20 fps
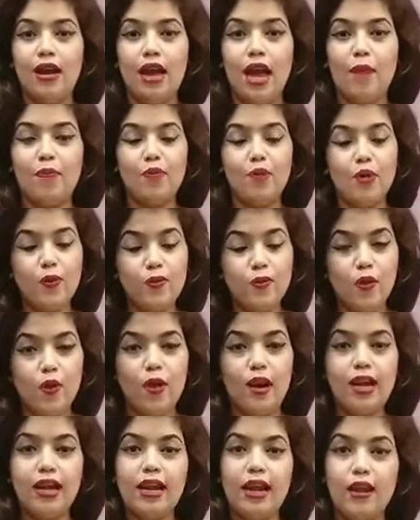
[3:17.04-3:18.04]
অ্যাপ্রুভ
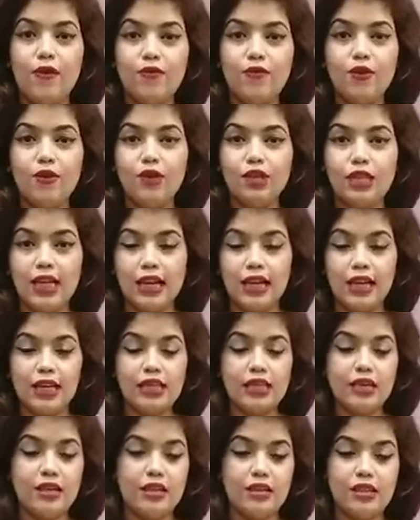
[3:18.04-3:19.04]
করে লাইভগুলো সেগুলো
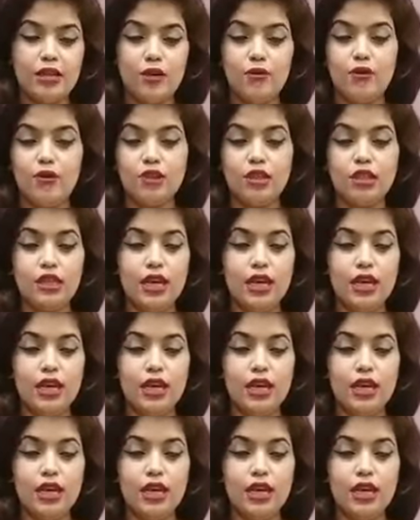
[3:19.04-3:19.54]
সেগুলোতে